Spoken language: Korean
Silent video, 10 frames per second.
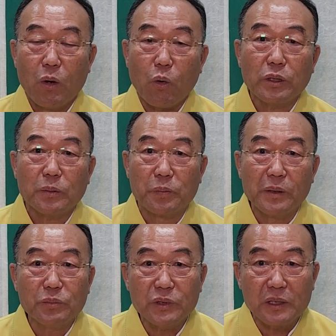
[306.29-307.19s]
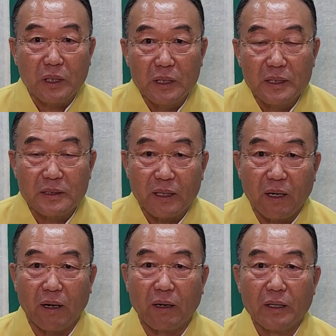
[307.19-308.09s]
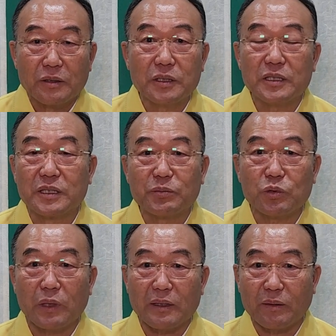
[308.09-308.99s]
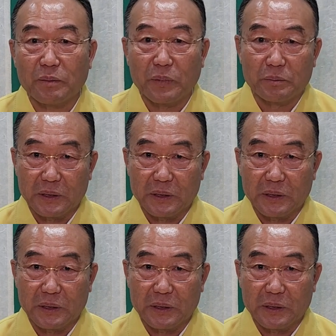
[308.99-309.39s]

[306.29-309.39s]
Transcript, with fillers: 오히려 본문이 들려서 그게 집중하다 보면 뭐,